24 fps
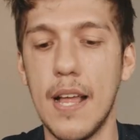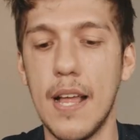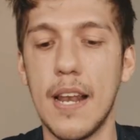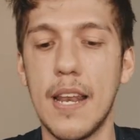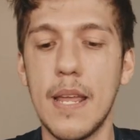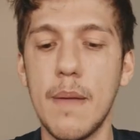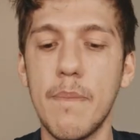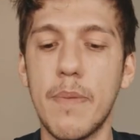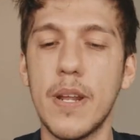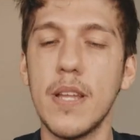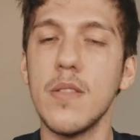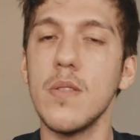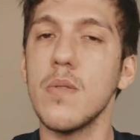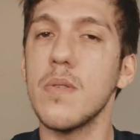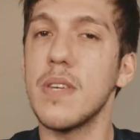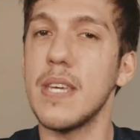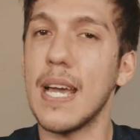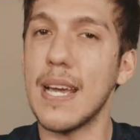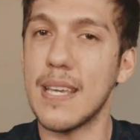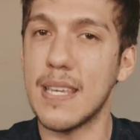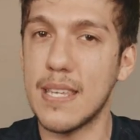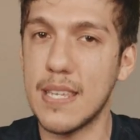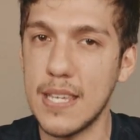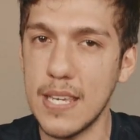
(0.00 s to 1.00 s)
Lembrando que
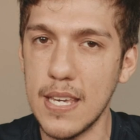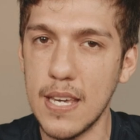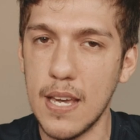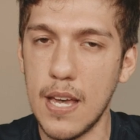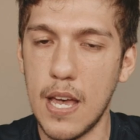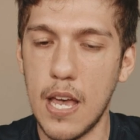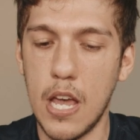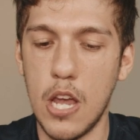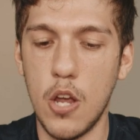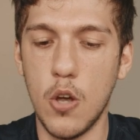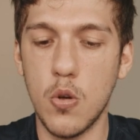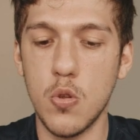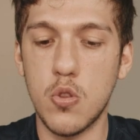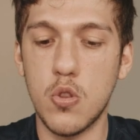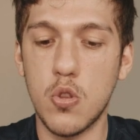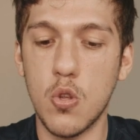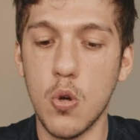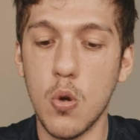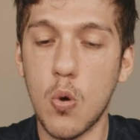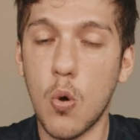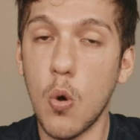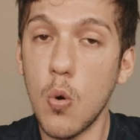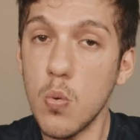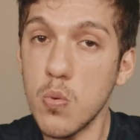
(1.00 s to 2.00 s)
aqui eu
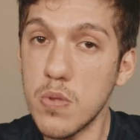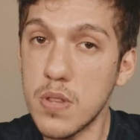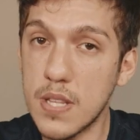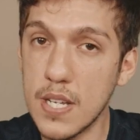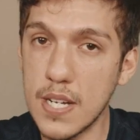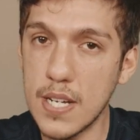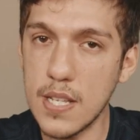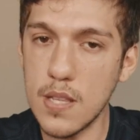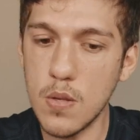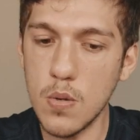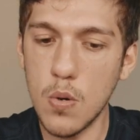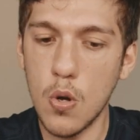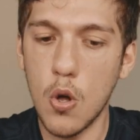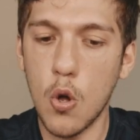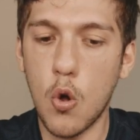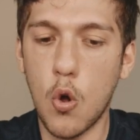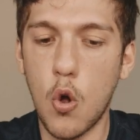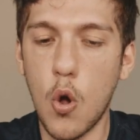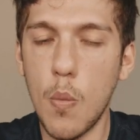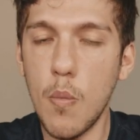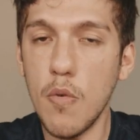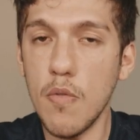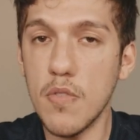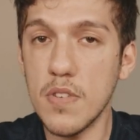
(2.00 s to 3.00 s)
estou contando
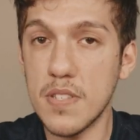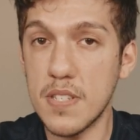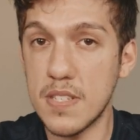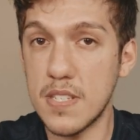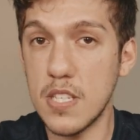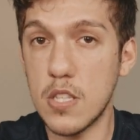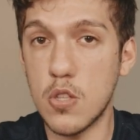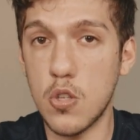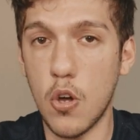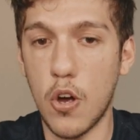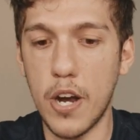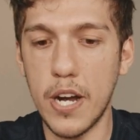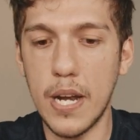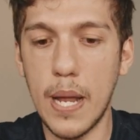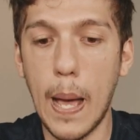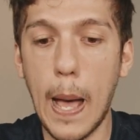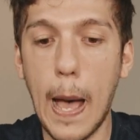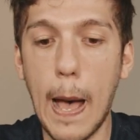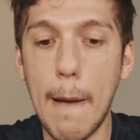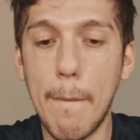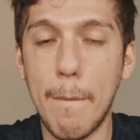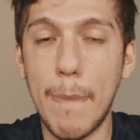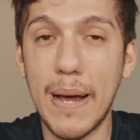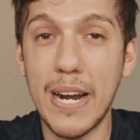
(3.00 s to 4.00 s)
como você se torna
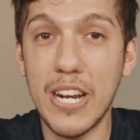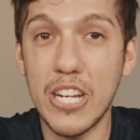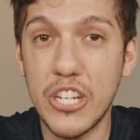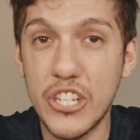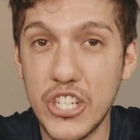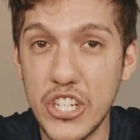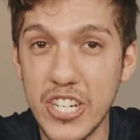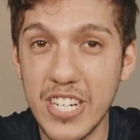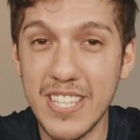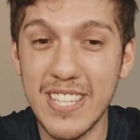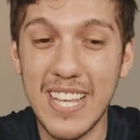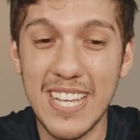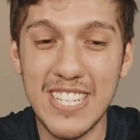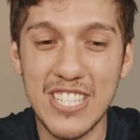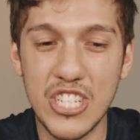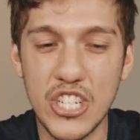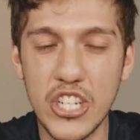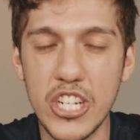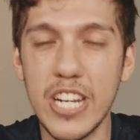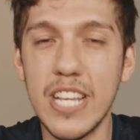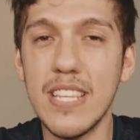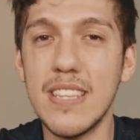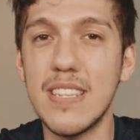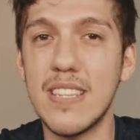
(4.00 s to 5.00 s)
a partir das
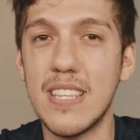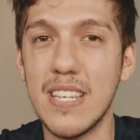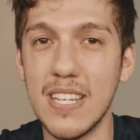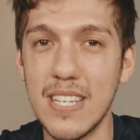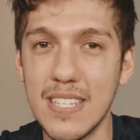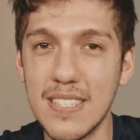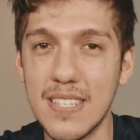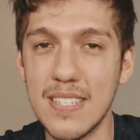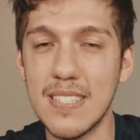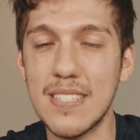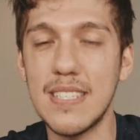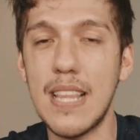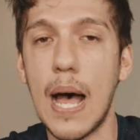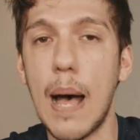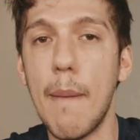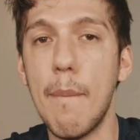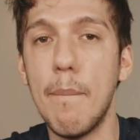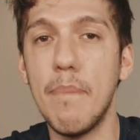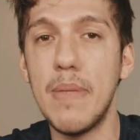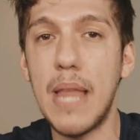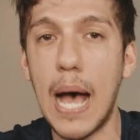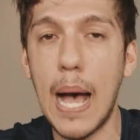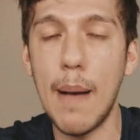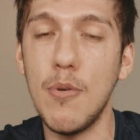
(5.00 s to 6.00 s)
diretrizes
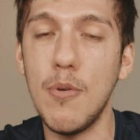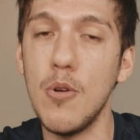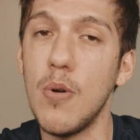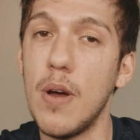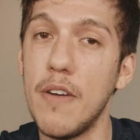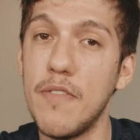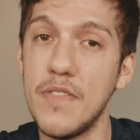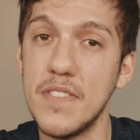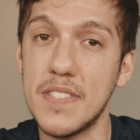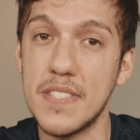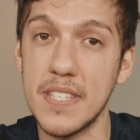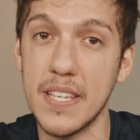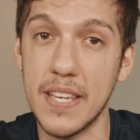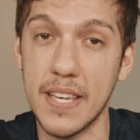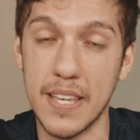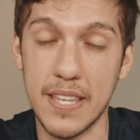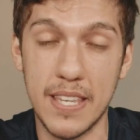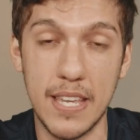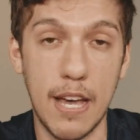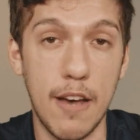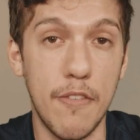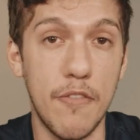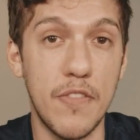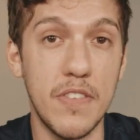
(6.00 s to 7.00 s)
da WFC,
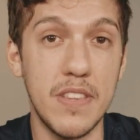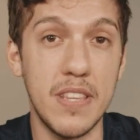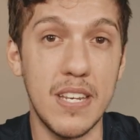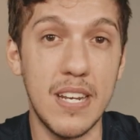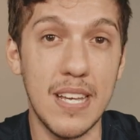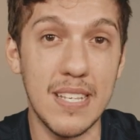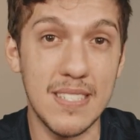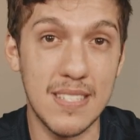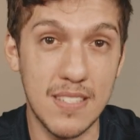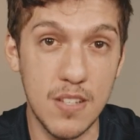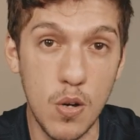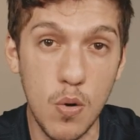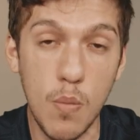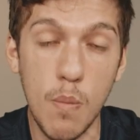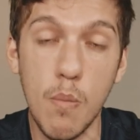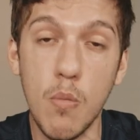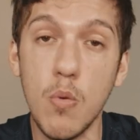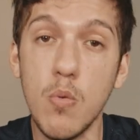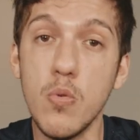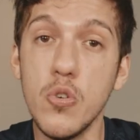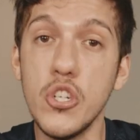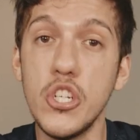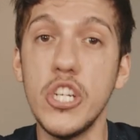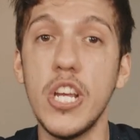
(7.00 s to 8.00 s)
que é a Federação
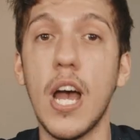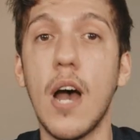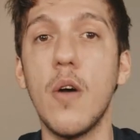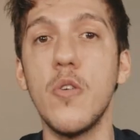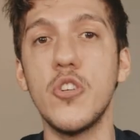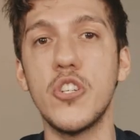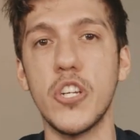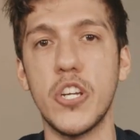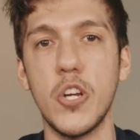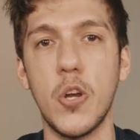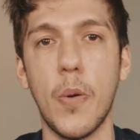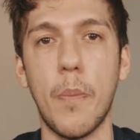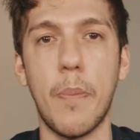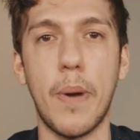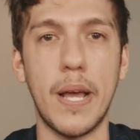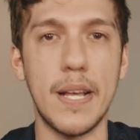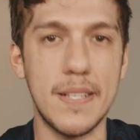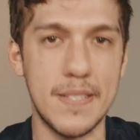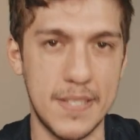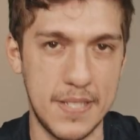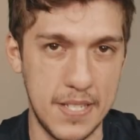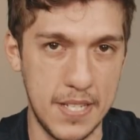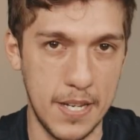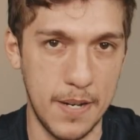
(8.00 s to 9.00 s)
Mundial de
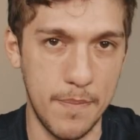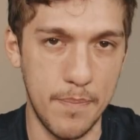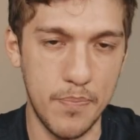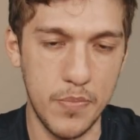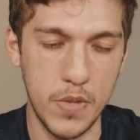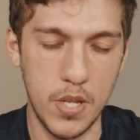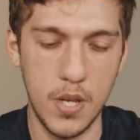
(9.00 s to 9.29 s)
Quiropraxia.